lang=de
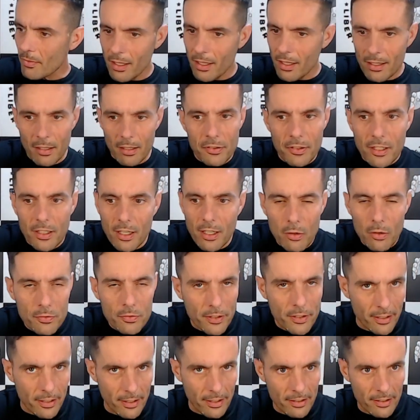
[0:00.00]
Dann verkauft er
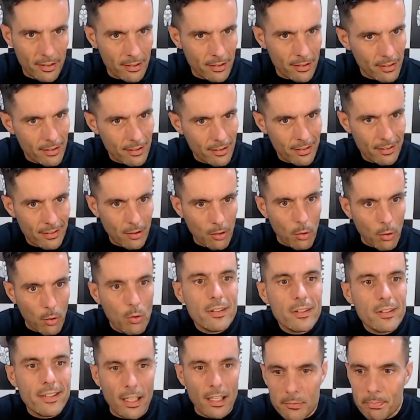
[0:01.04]
den.
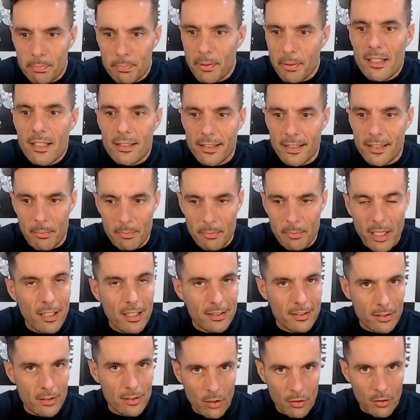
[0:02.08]
Und dann bindet er mir
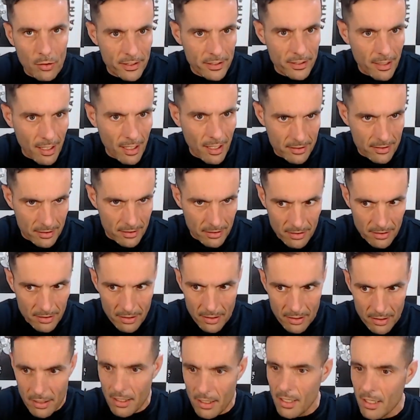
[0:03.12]
das noch auf die Nase.
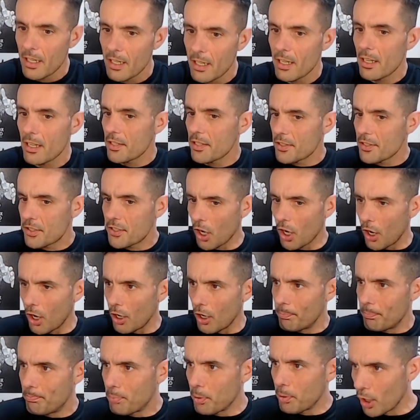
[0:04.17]

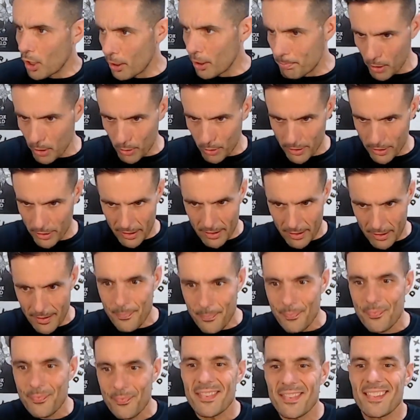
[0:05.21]
So, Burberry.
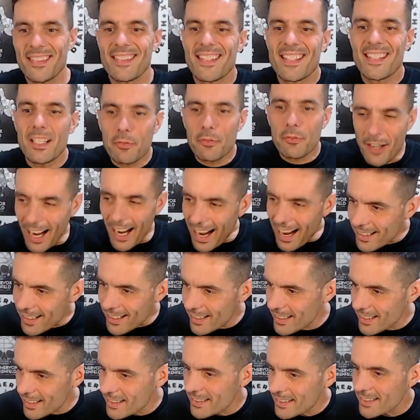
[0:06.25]
Die Frage
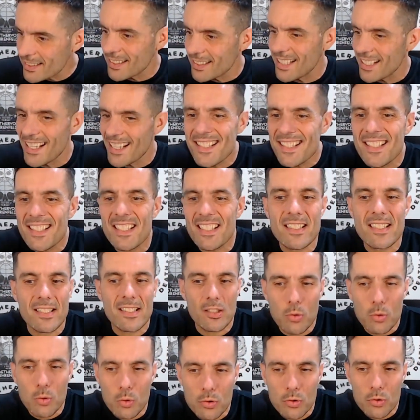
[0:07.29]
ist, ist es
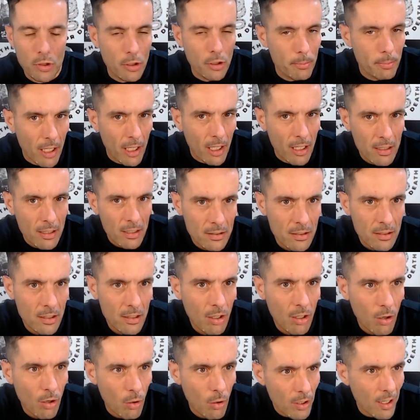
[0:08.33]
zu drüber
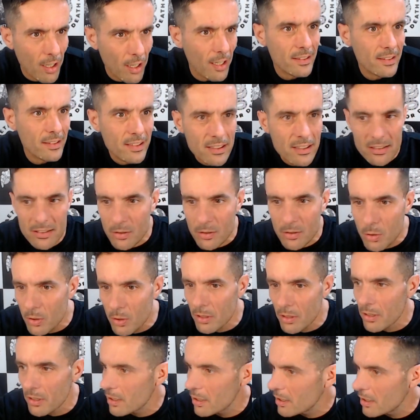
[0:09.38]
oder ist es
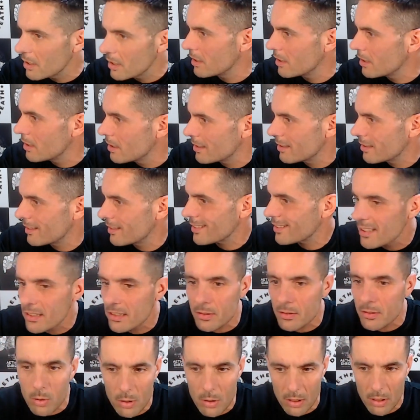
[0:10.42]
cool, äh, ist es
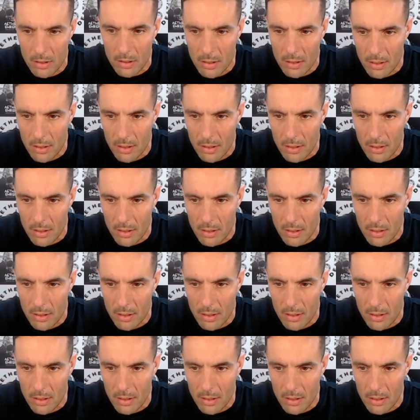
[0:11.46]
cool?